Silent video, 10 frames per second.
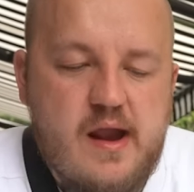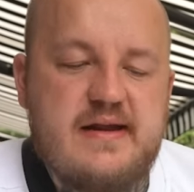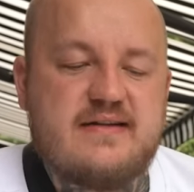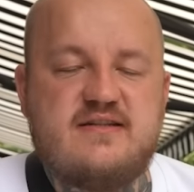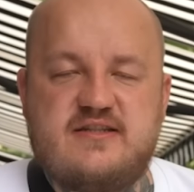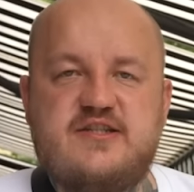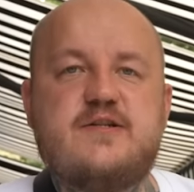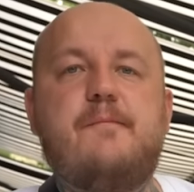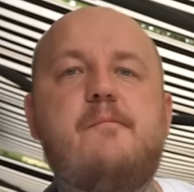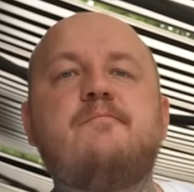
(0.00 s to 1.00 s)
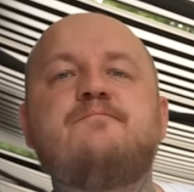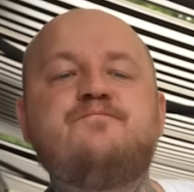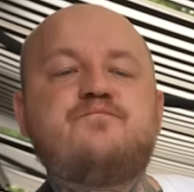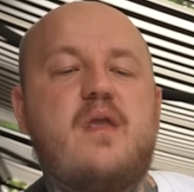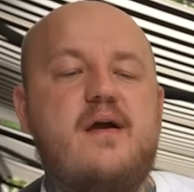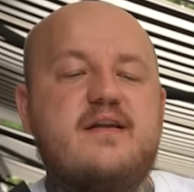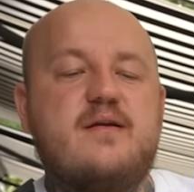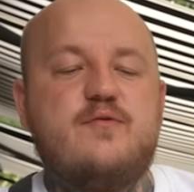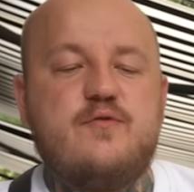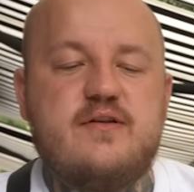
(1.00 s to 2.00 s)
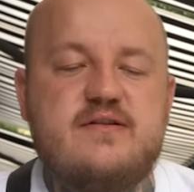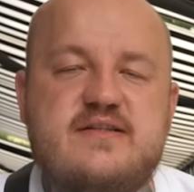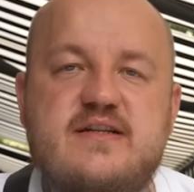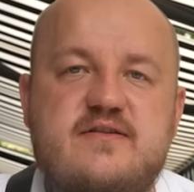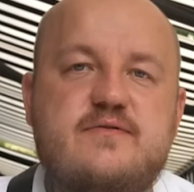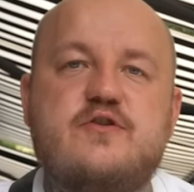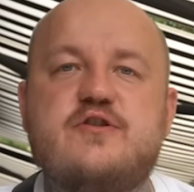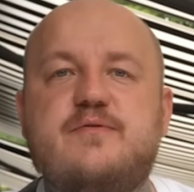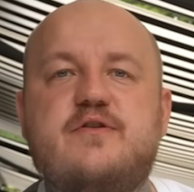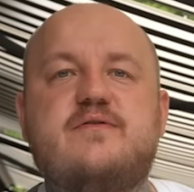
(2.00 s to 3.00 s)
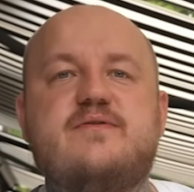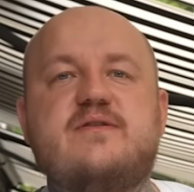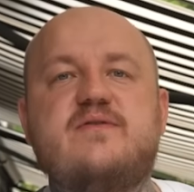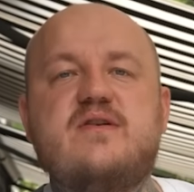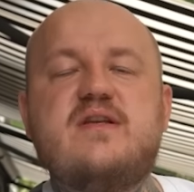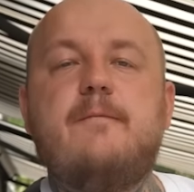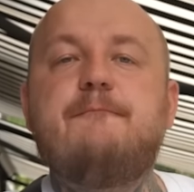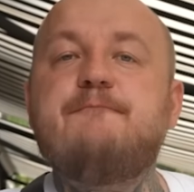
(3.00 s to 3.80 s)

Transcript: Я однозначно рекомендую этот десерт, если точно придете в заведение.